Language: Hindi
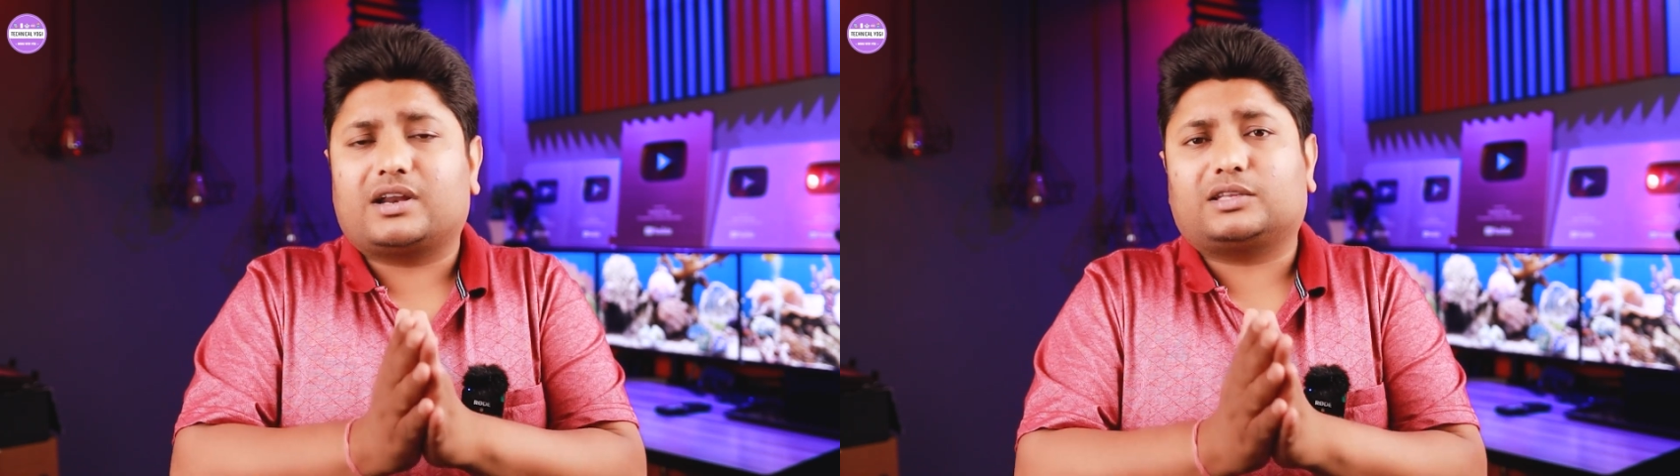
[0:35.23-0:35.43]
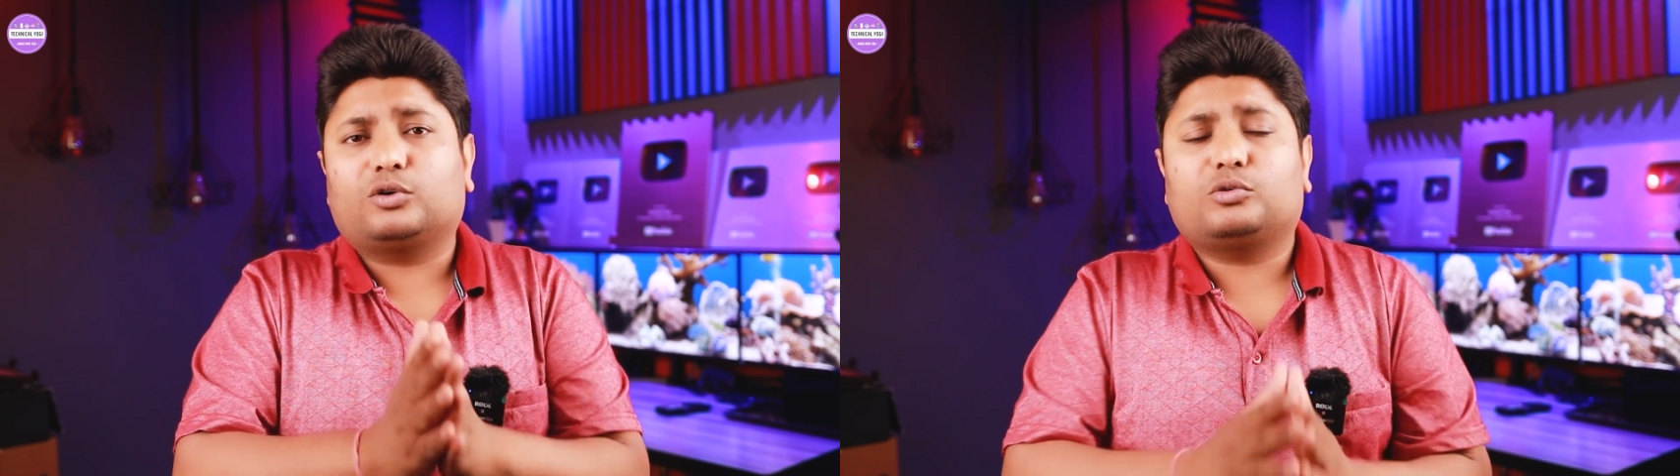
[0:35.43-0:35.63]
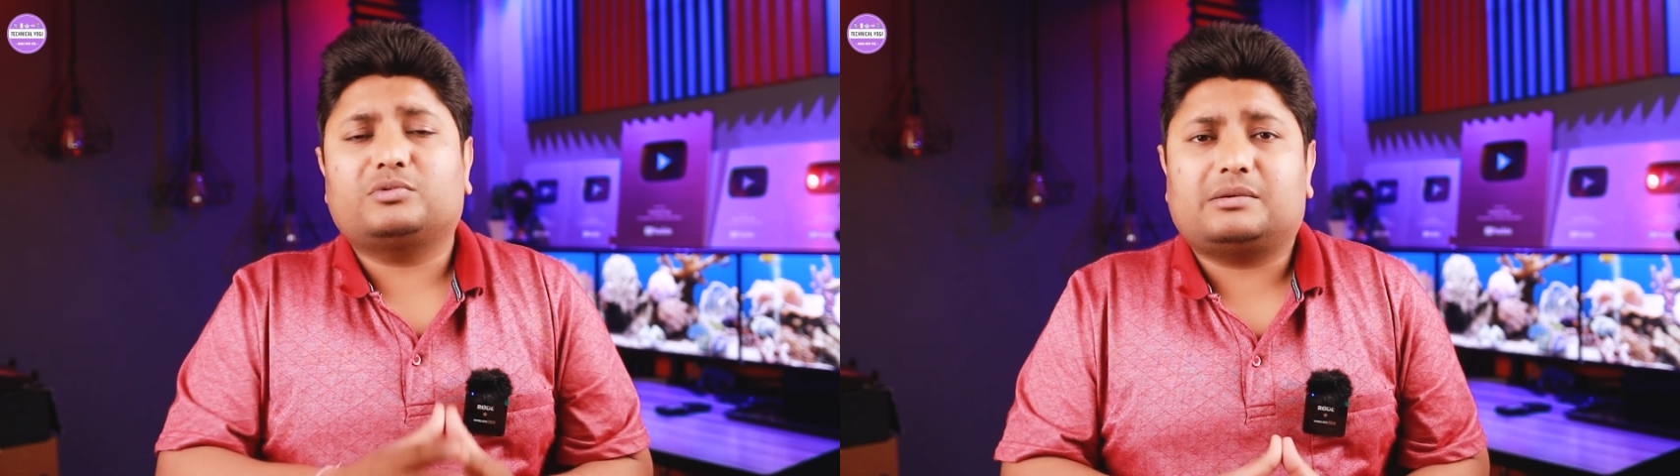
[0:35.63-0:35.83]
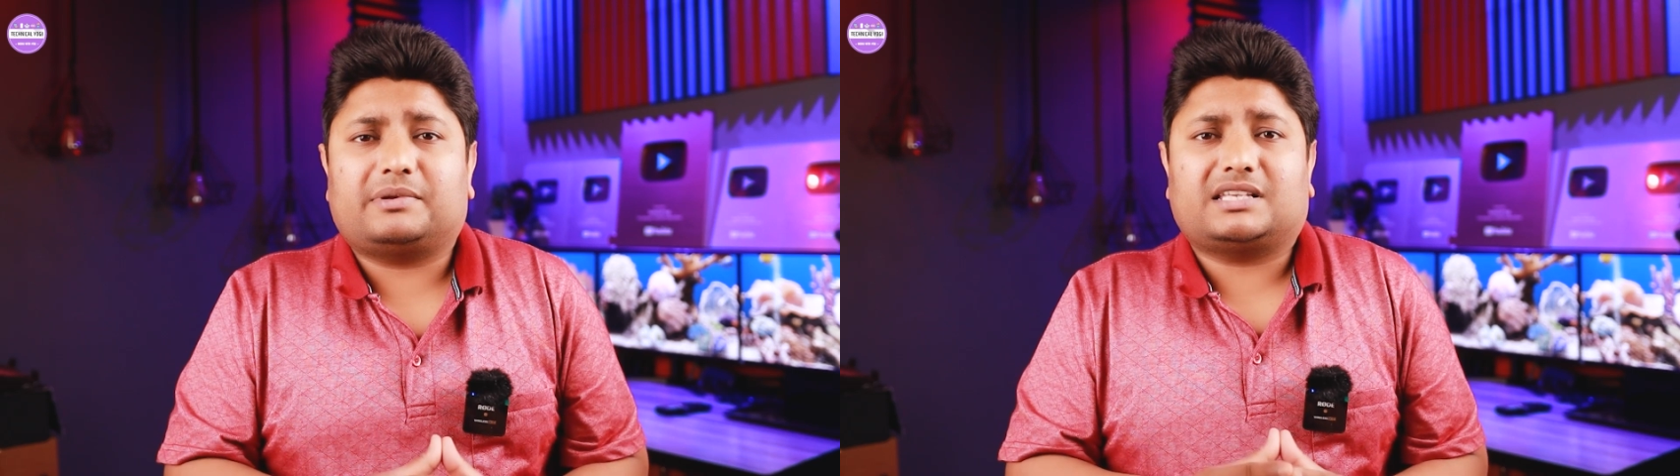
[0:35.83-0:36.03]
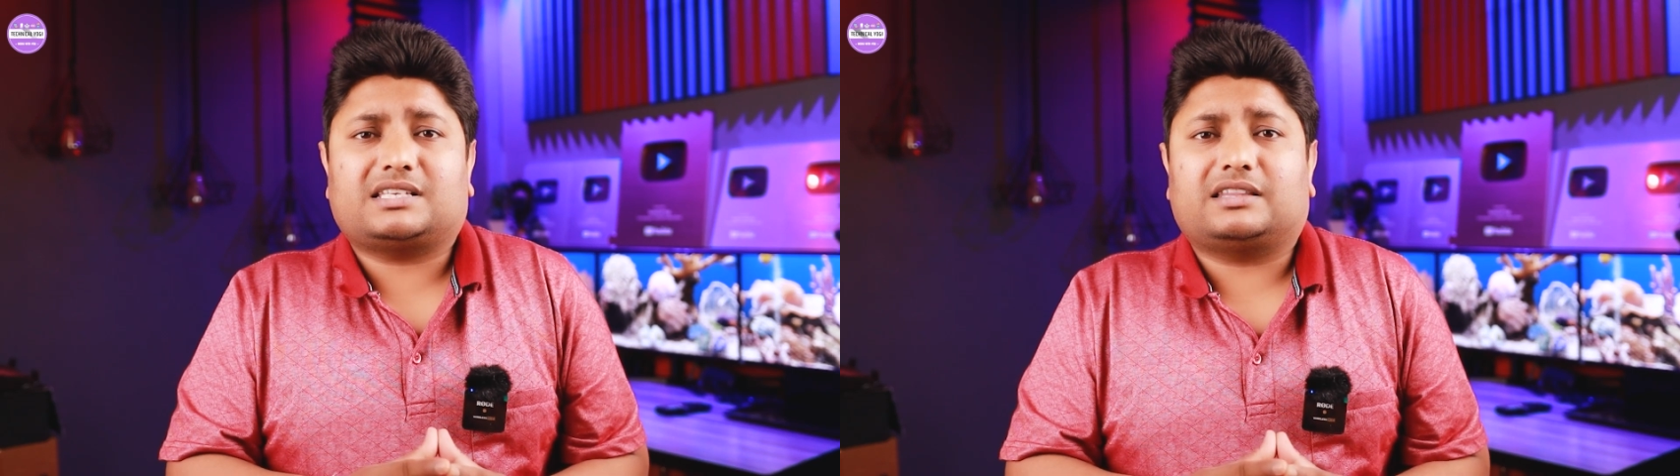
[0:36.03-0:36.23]
करता हूँ तो मुझे
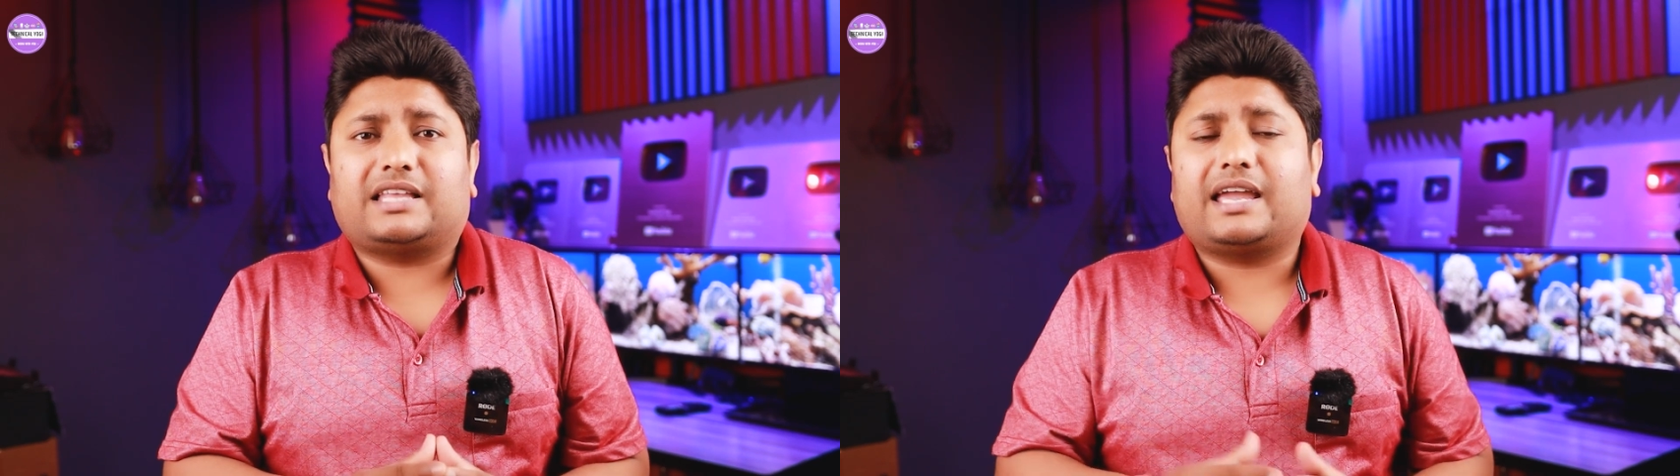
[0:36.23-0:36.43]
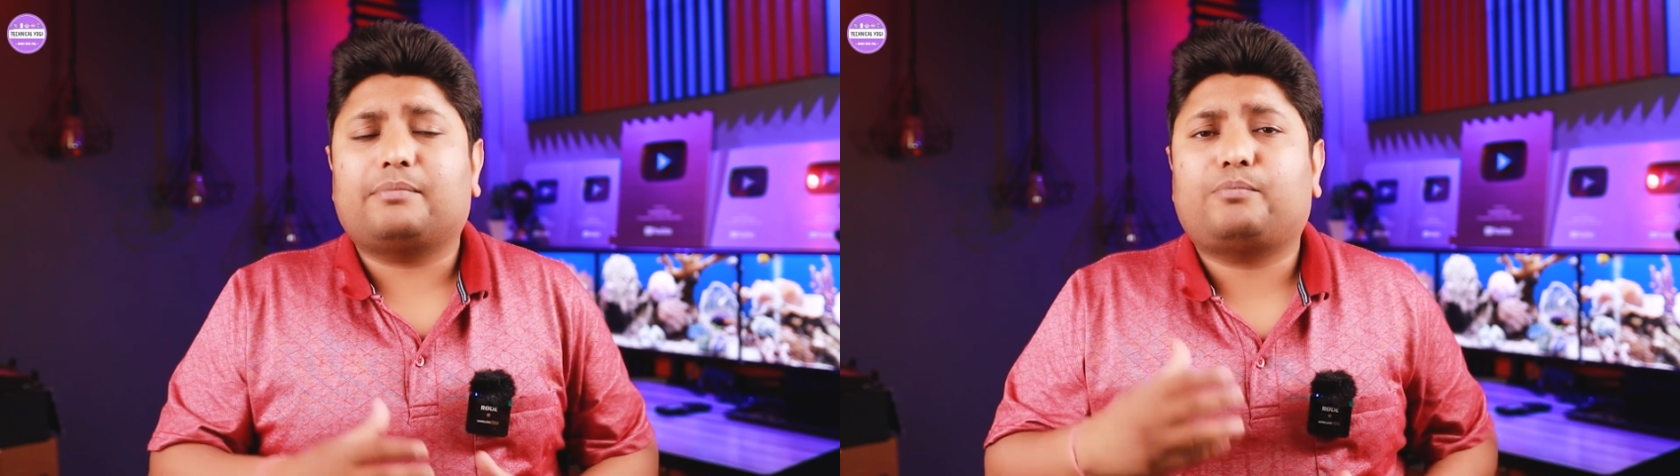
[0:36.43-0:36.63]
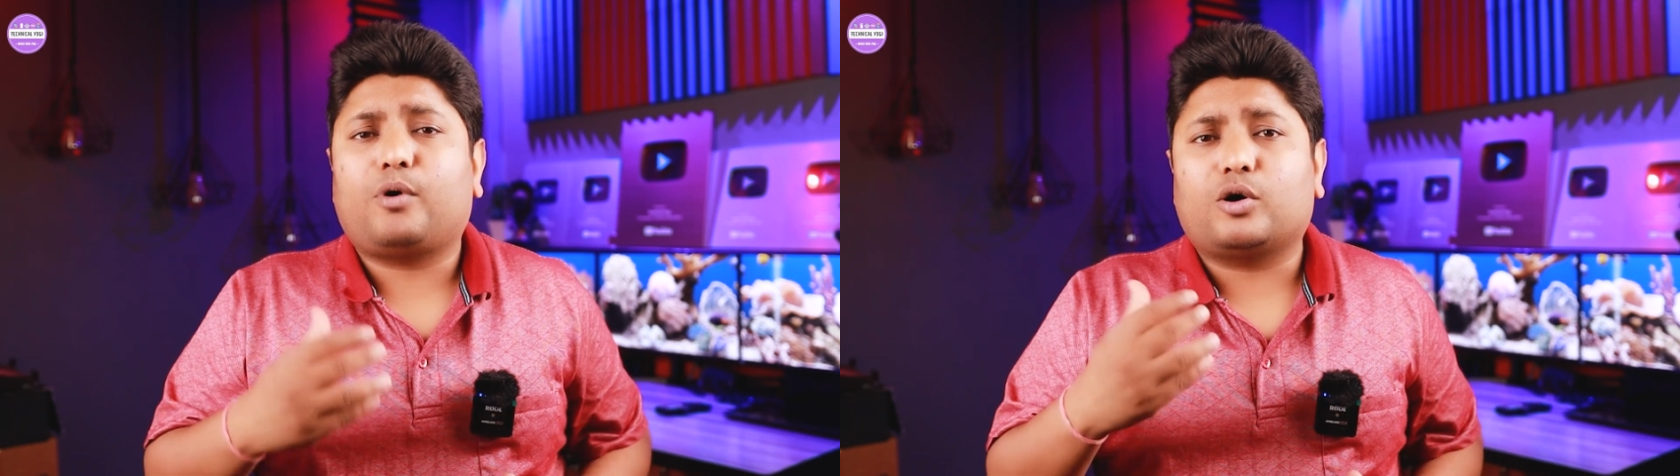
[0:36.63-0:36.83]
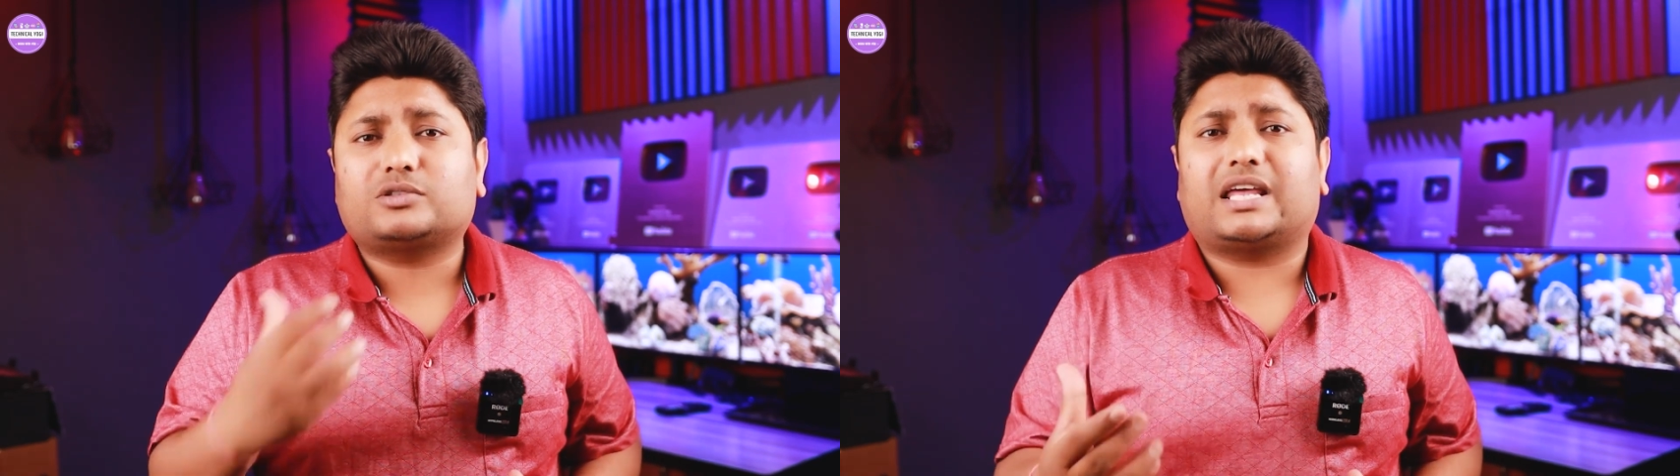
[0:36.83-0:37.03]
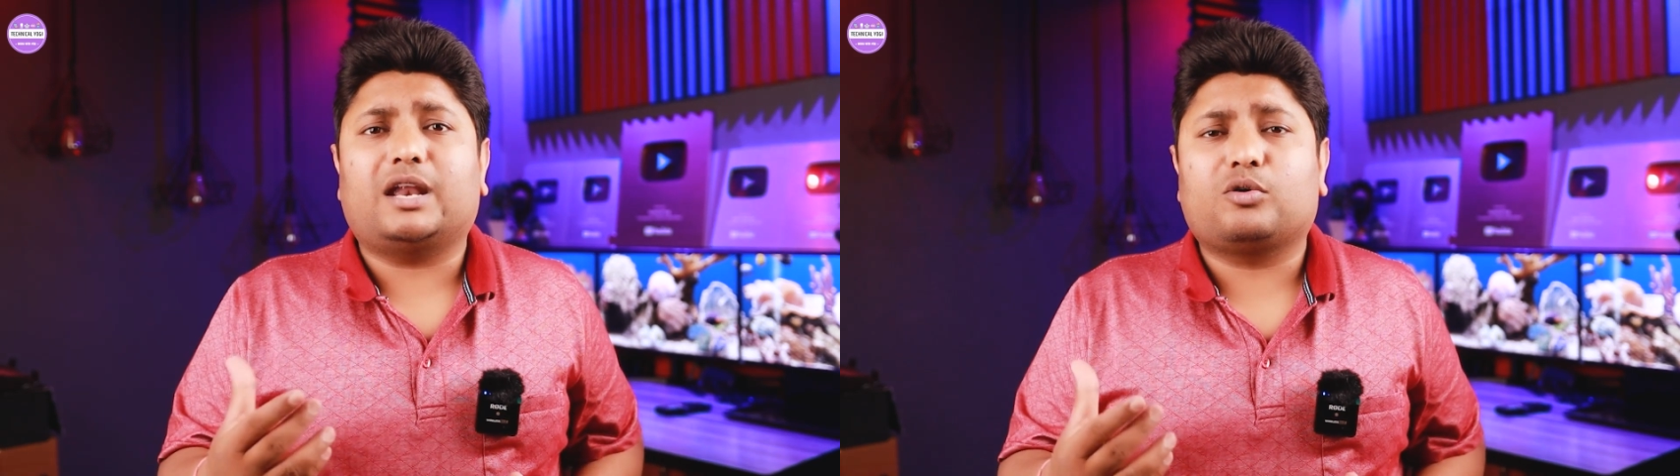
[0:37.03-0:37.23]
पता चलता है कि
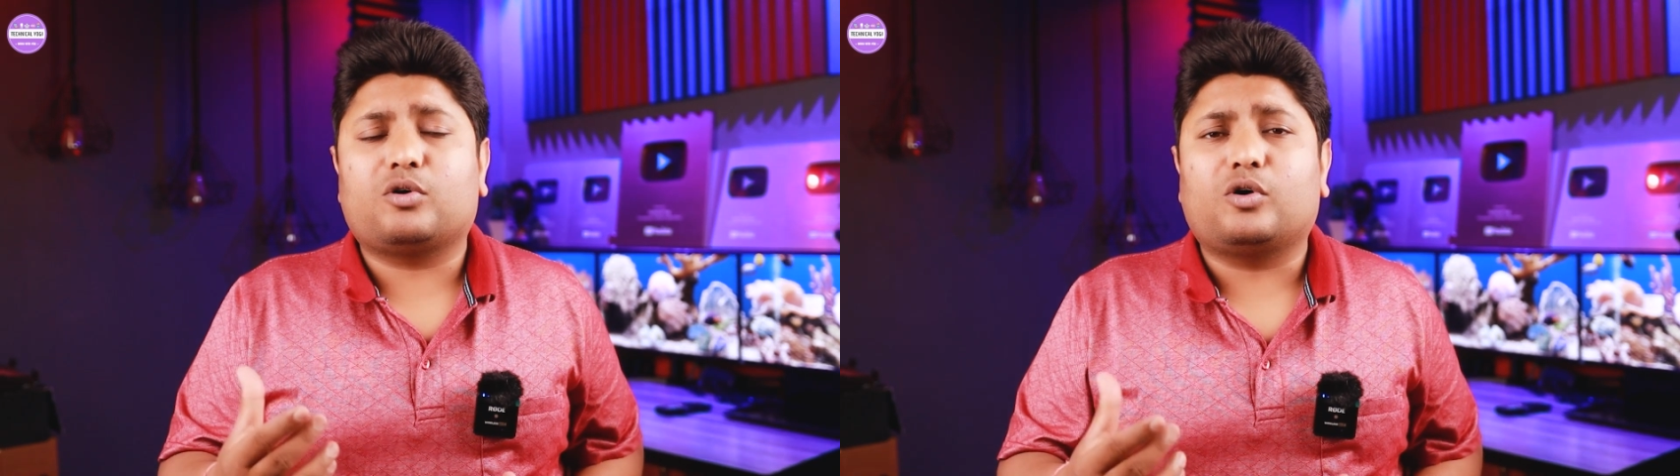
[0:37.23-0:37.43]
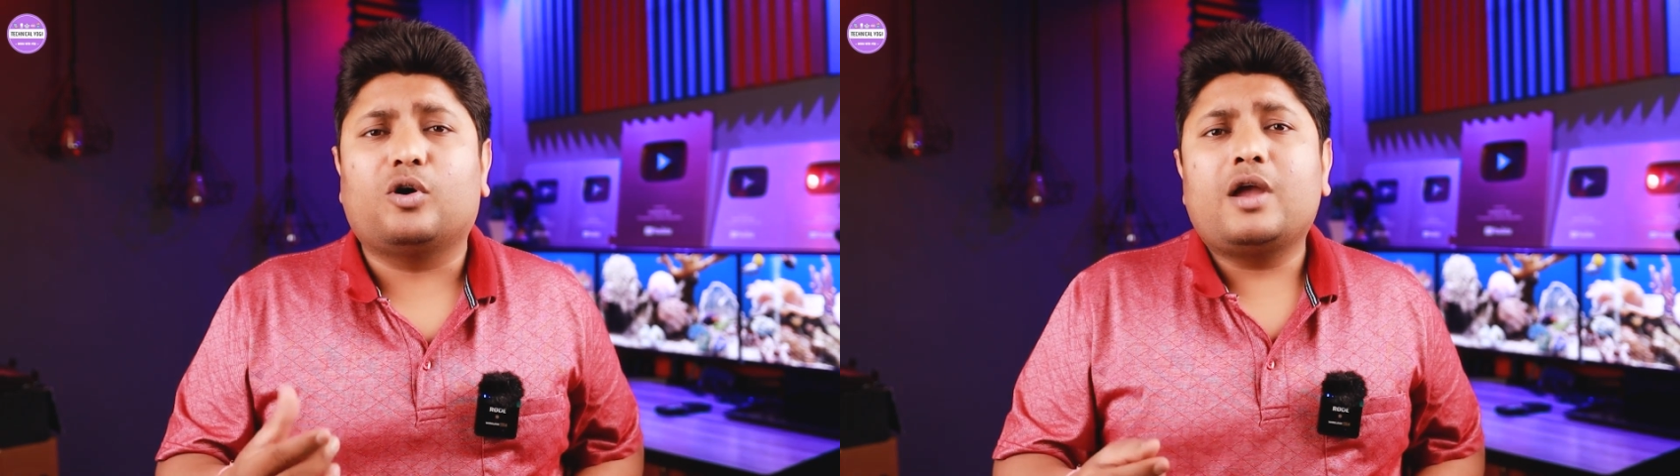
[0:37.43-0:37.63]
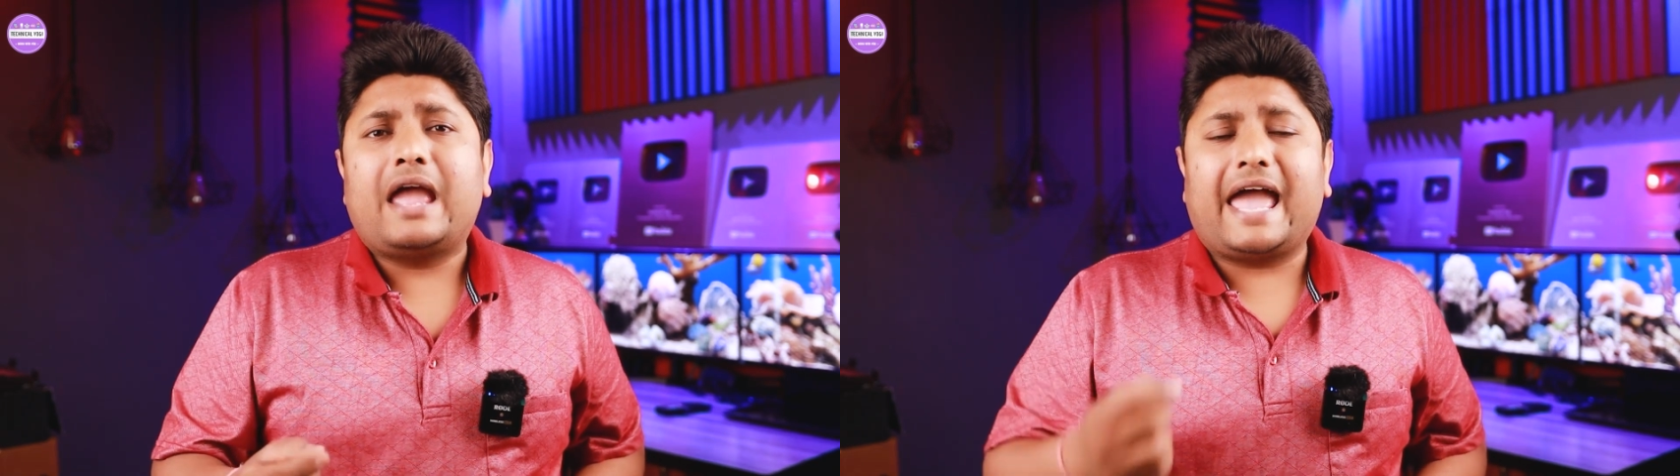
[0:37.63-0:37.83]
बहुत सारे लोगों को